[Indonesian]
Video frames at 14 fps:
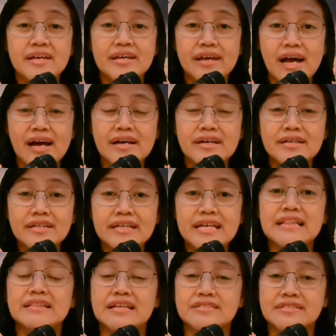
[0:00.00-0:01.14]
yang
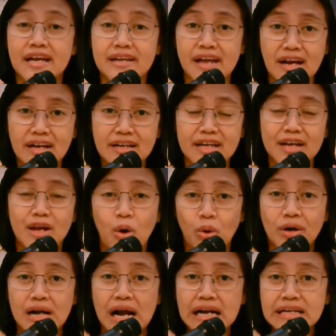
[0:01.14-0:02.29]
kita sayangi,
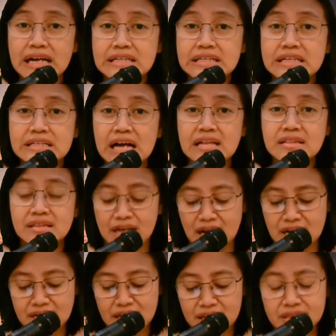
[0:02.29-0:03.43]
orang yang dekat
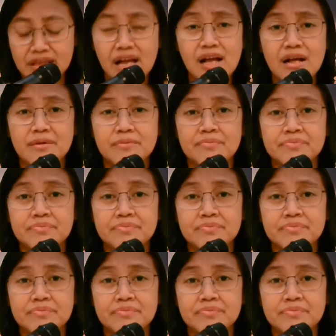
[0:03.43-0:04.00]
dengan kita